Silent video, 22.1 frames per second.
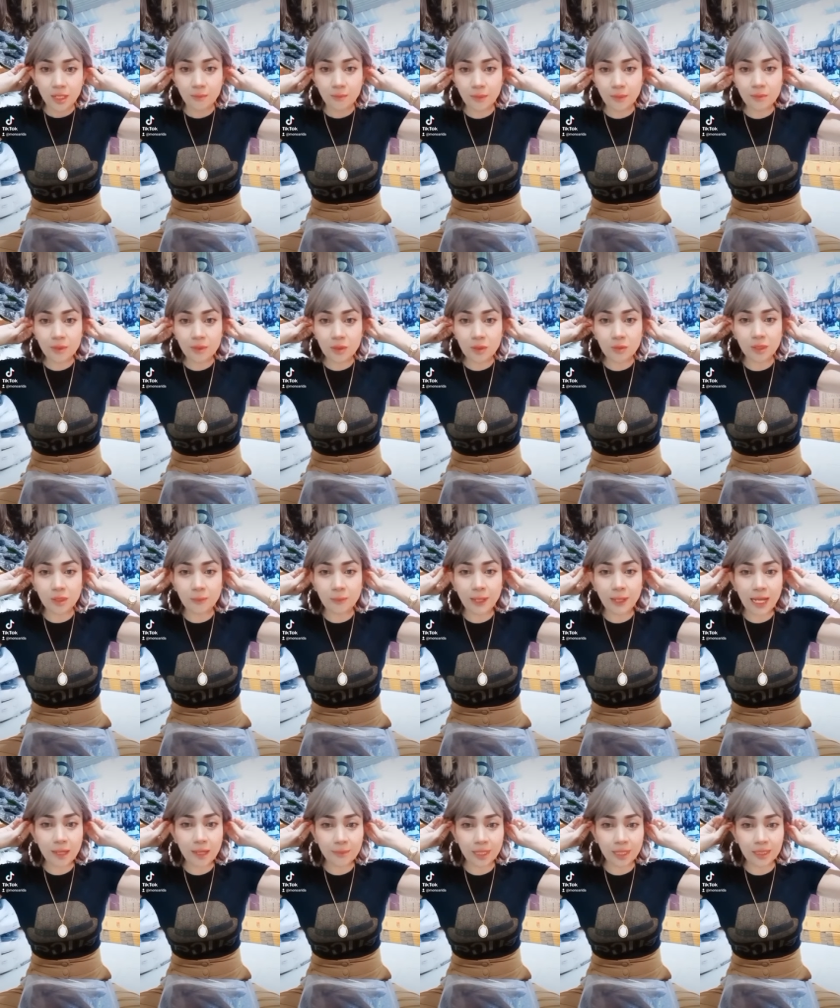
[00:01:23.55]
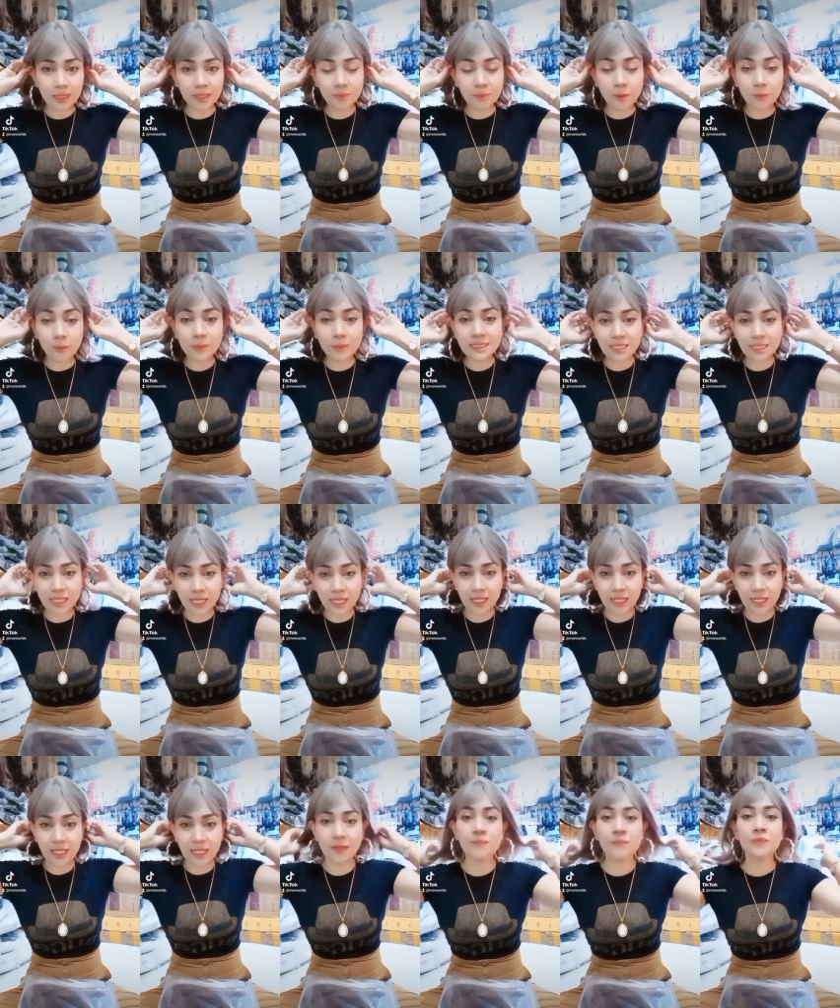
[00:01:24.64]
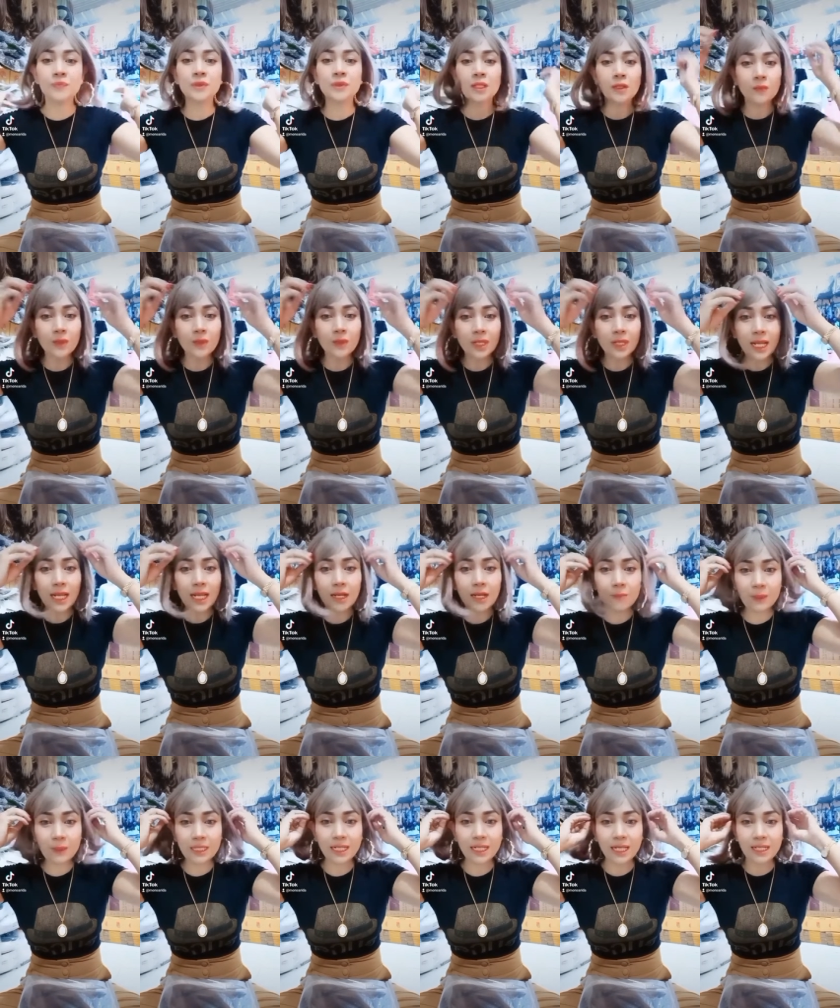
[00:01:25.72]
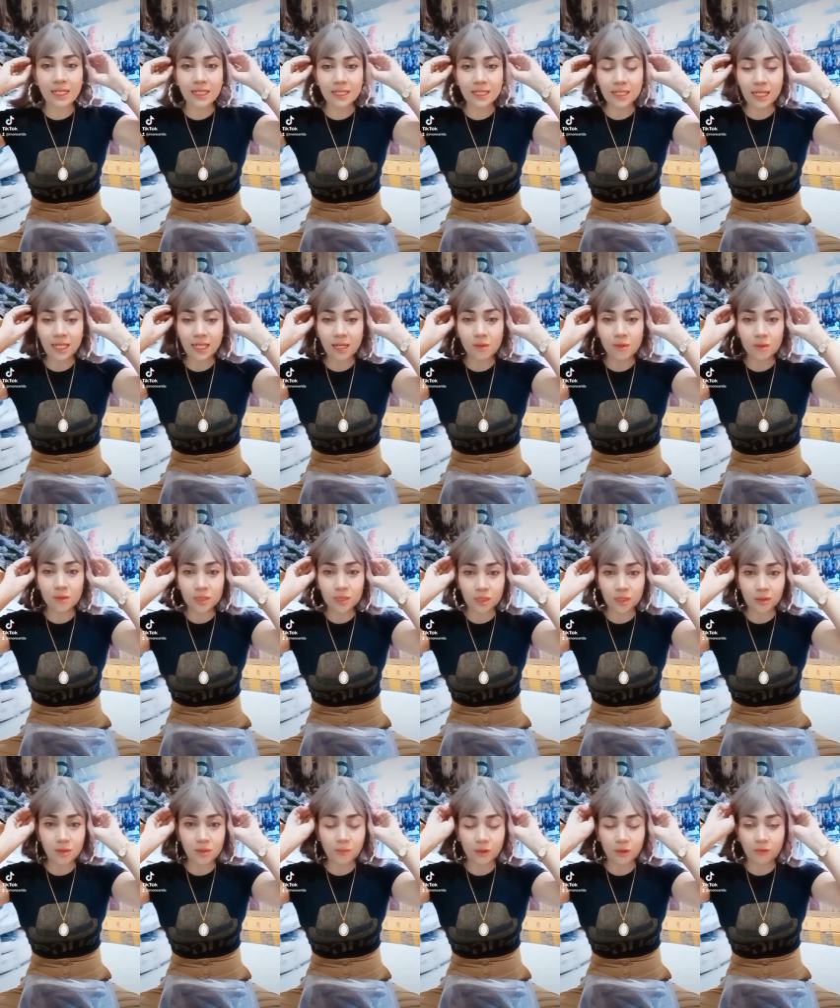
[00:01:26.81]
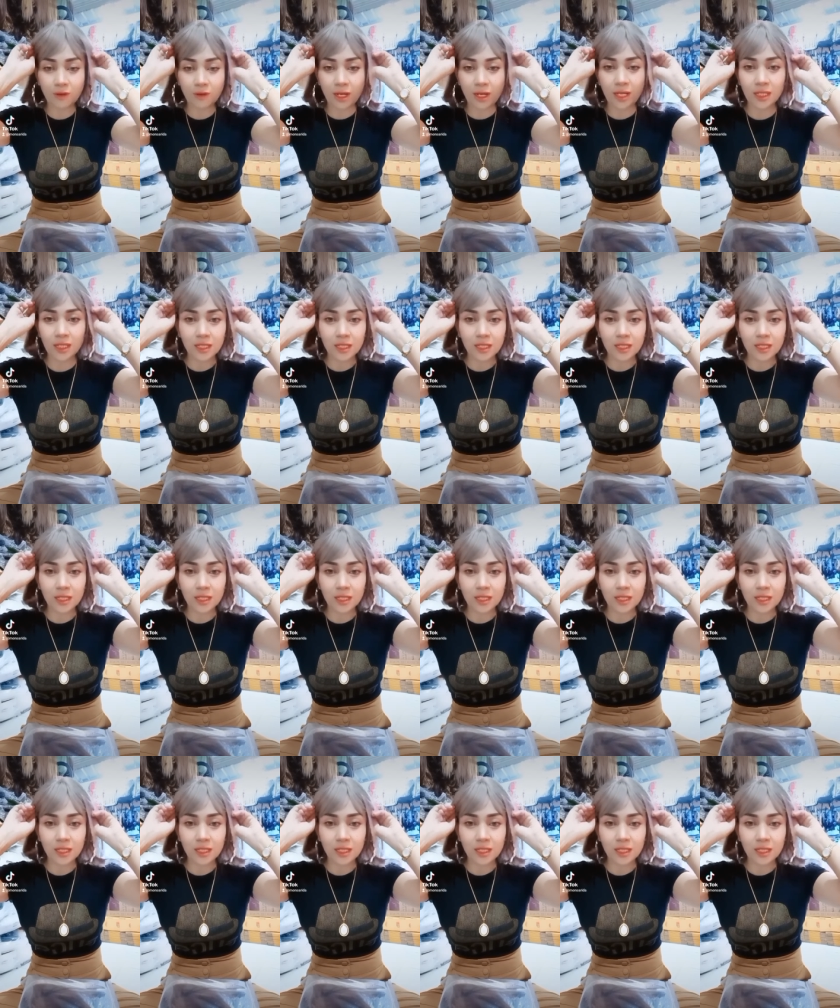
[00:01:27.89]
ไม่มีคุณภาพอะคือผมมันเสียนะเวลาเราไปไหนอย่างเงี้ย เราก็จะต้องแบบว่า